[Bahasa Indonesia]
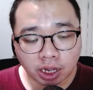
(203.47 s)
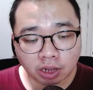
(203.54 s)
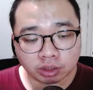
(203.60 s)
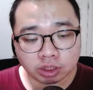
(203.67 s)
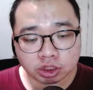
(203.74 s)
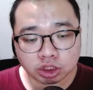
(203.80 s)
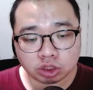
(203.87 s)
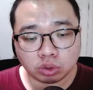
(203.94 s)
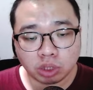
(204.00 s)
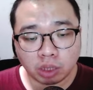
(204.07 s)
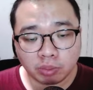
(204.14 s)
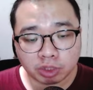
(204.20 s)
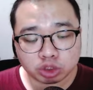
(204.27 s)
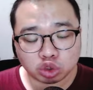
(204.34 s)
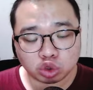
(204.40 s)
card di situ
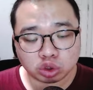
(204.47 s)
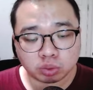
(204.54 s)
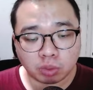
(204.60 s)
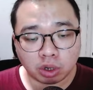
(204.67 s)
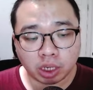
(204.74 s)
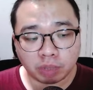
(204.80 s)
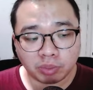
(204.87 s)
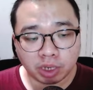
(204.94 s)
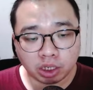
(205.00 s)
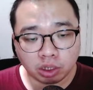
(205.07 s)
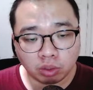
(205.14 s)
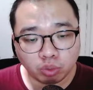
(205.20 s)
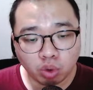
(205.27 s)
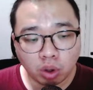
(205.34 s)
damage to small dan medium